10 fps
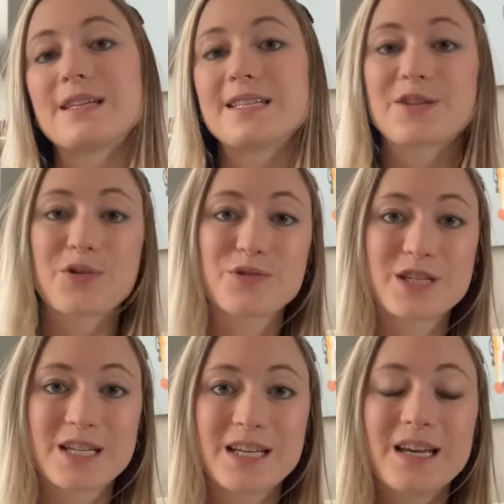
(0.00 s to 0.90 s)
des
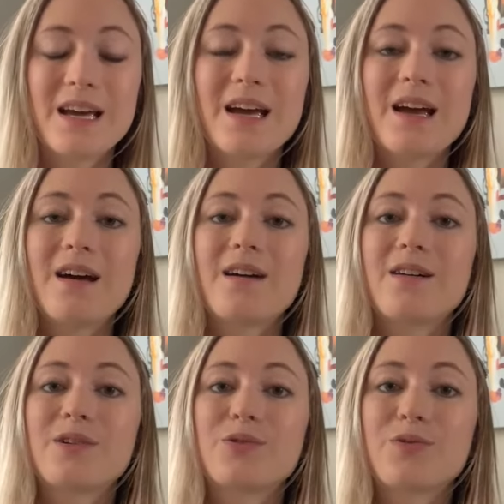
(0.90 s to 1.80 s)
étrangers.
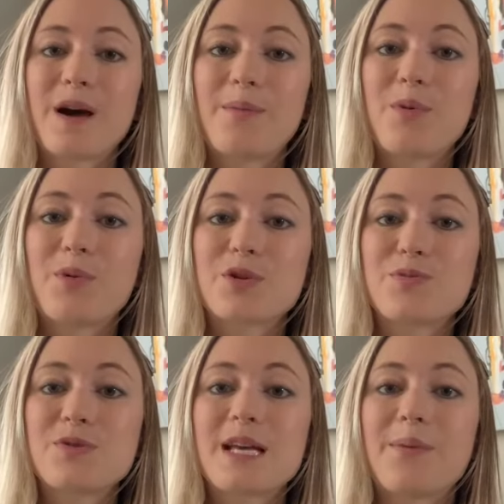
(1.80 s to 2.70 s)
Euh, donc vraiment,
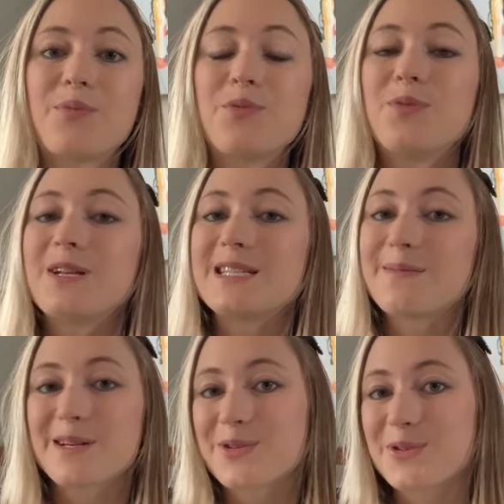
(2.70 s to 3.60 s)
Portsmouth a pu me laisser
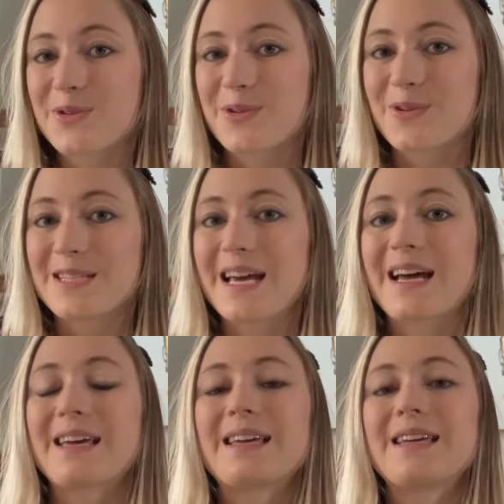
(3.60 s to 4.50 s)
ma chance en
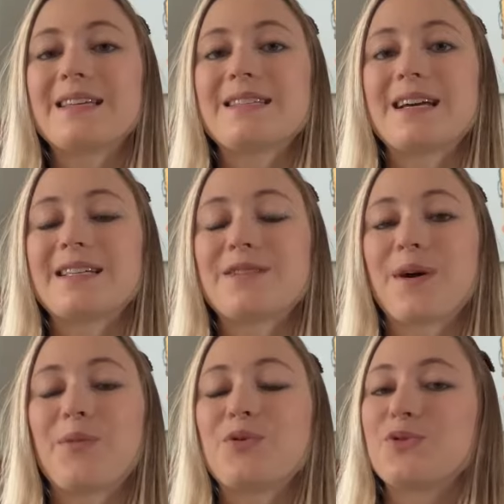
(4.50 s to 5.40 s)
Angleterre et ça a été
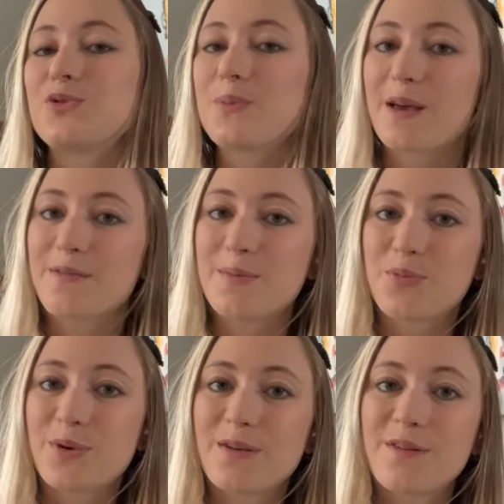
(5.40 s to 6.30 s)
vraiment une super ville
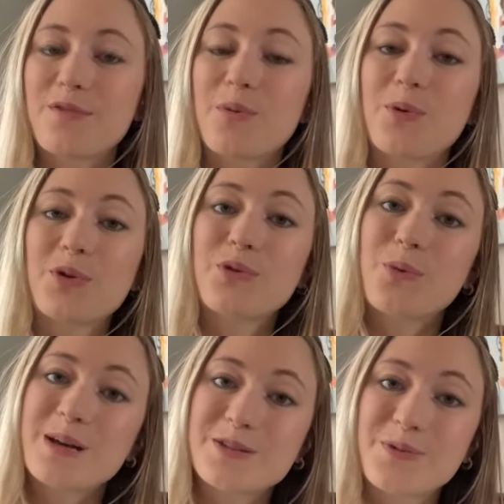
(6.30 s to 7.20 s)
pour y vivre pendant
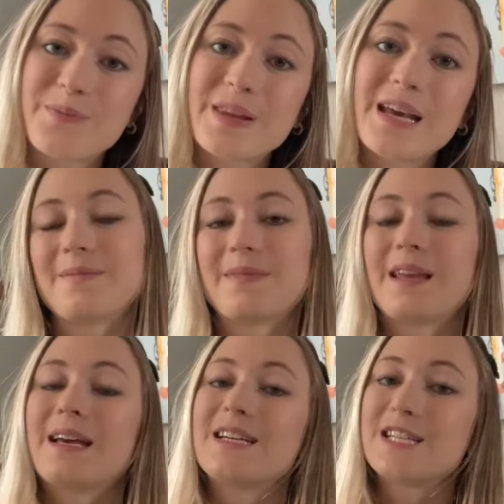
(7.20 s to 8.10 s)
trois ans.
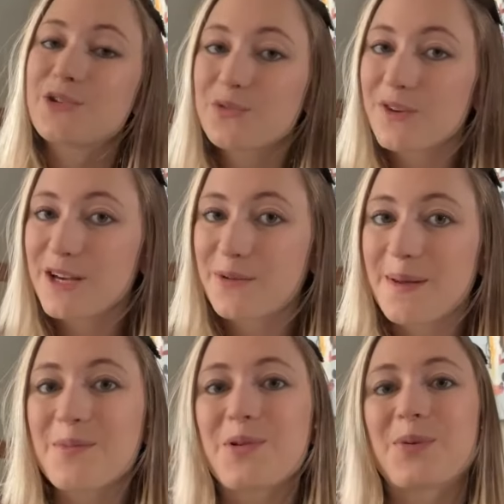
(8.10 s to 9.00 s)
J'ai trouvé quand
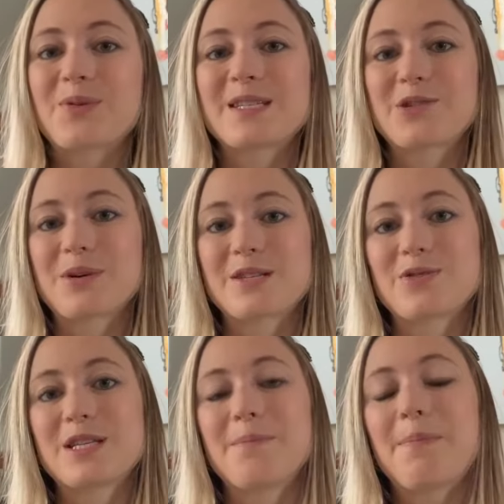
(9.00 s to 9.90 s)
même que pendant ces trois ans,
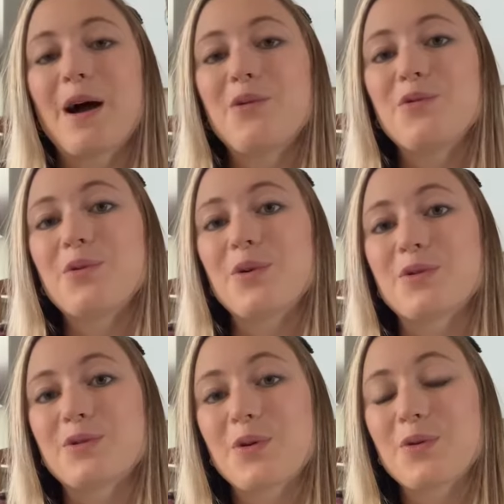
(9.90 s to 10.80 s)
je n'ai pas eu
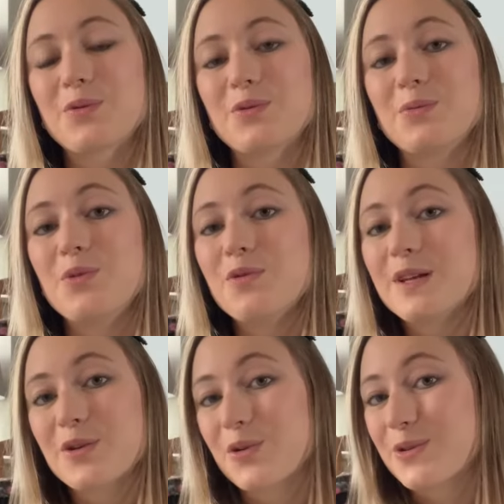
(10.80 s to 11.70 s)
tant de
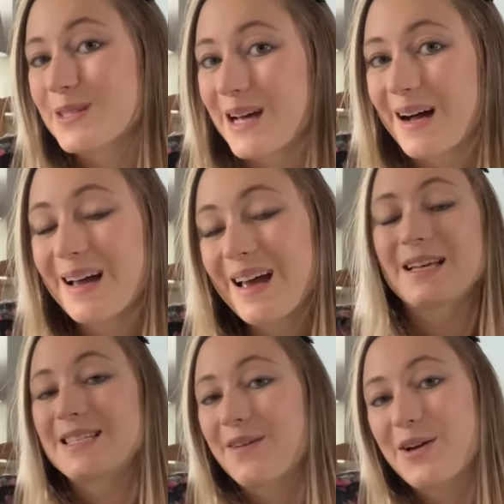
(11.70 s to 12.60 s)
mauvais temps que ça.
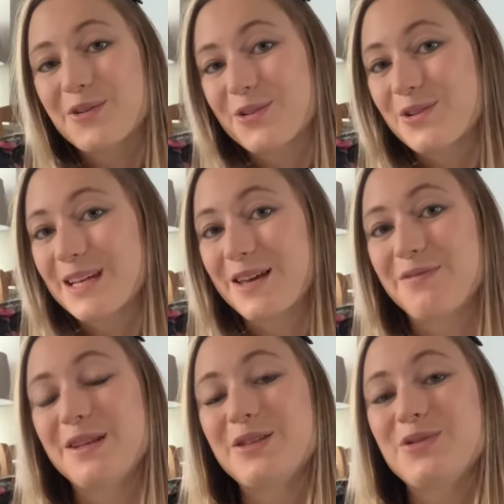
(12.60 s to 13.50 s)
C'est vrai qu'en Angleterre, il
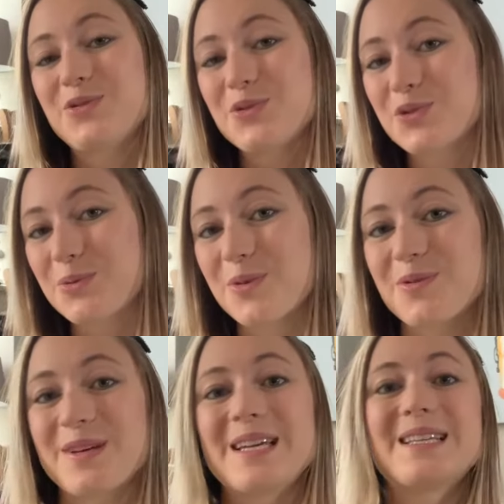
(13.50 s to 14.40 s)
fait toujours
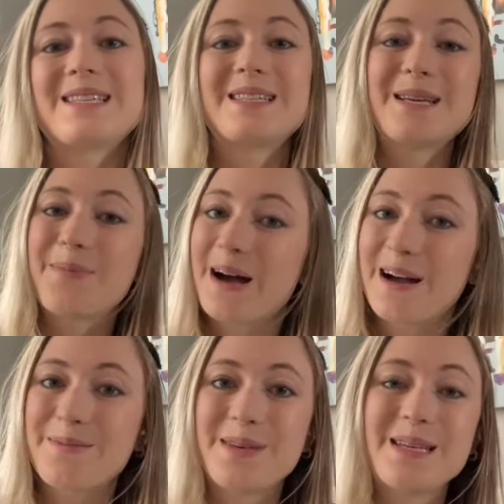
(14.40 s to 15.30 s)
mauvais, c'est pas
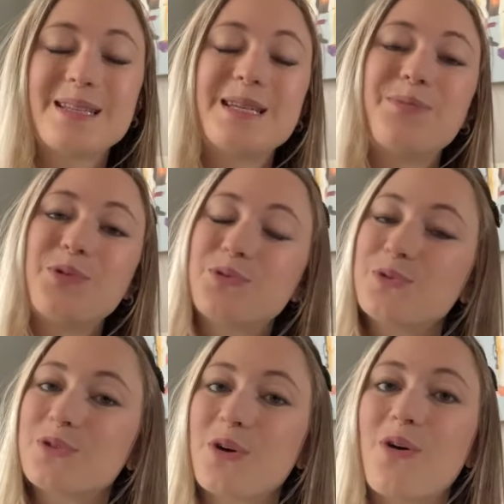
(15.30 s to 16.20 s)
un mythe, il pleut tout
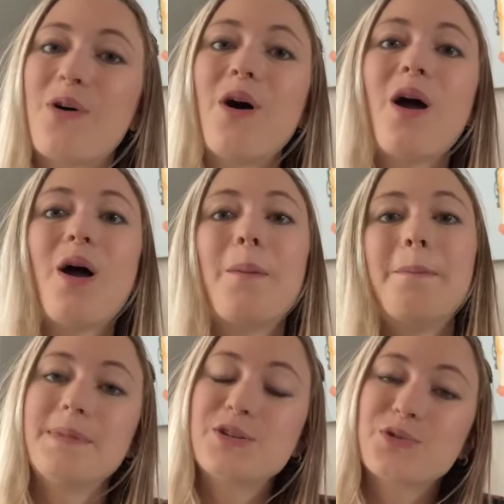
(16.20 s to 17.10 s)
le temps.
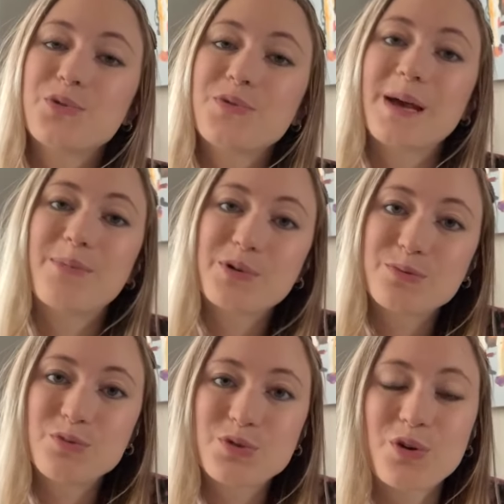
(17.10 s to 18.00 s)
Mais je trouve qu'à
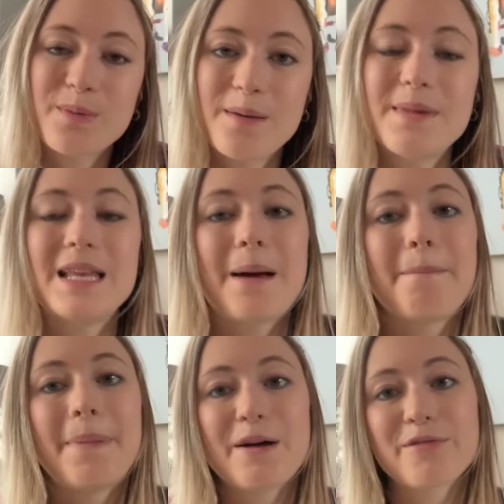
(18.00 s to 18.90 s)
Portsmouth, quand même, il n'a
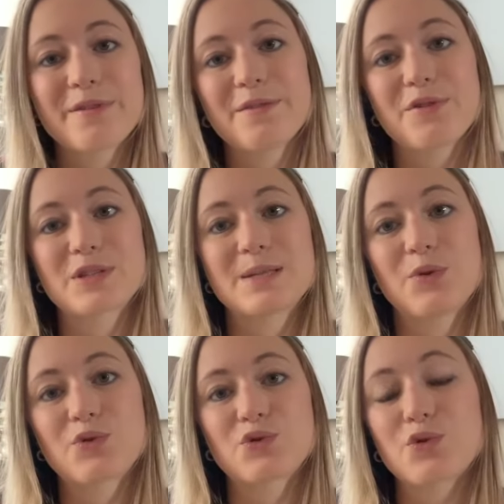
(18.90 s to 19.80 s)
pas fait
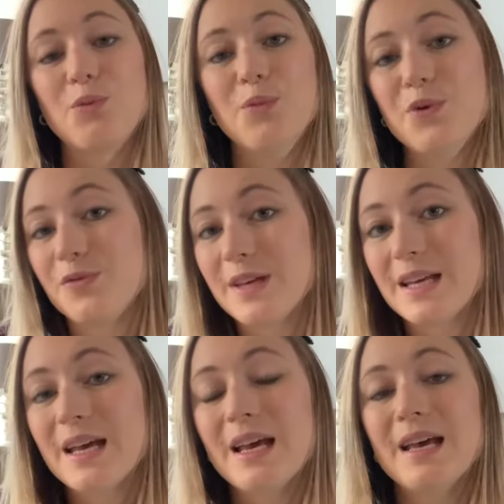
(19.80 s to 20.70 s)
forcément toujours
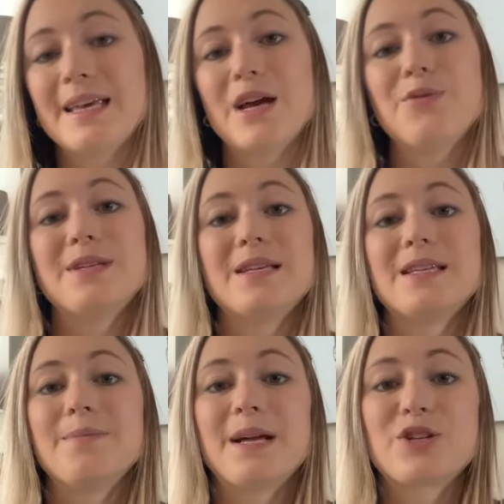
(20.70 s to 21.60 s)
mauvais. Il y a eu
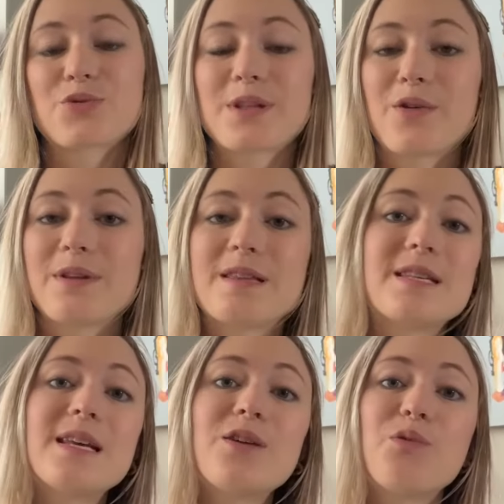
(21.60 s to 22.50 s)
des, belles journées en
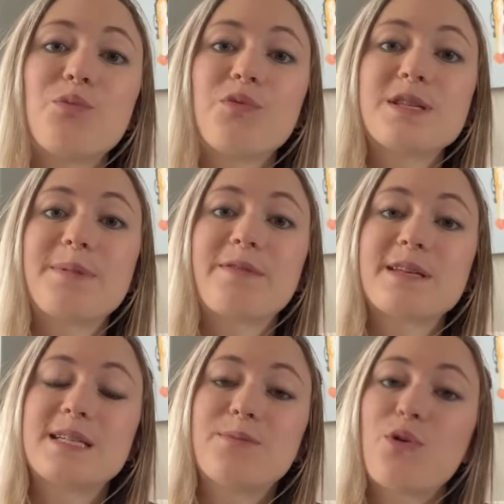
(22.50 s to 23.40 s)
été où on pouvait se mettre
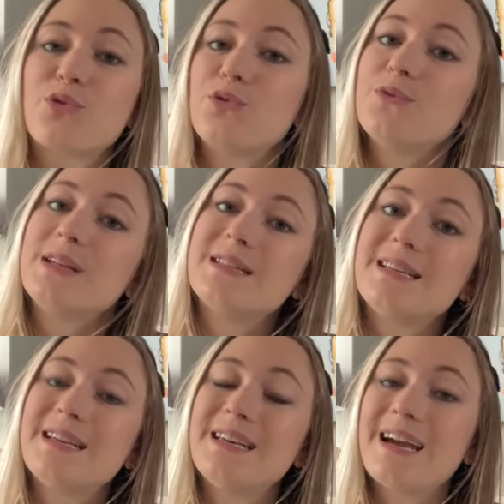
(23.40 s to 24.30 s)
facilement en tenue
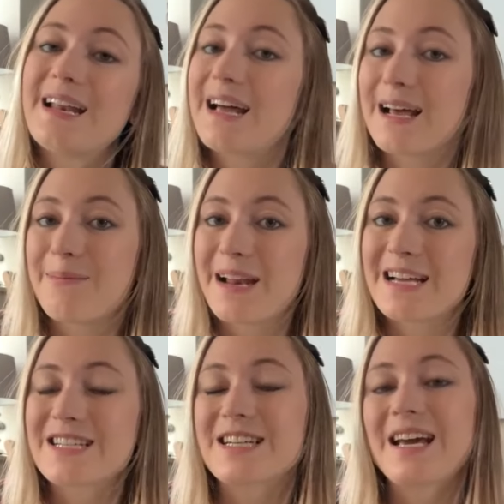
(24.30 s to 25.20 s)
d'été et aller à la plage.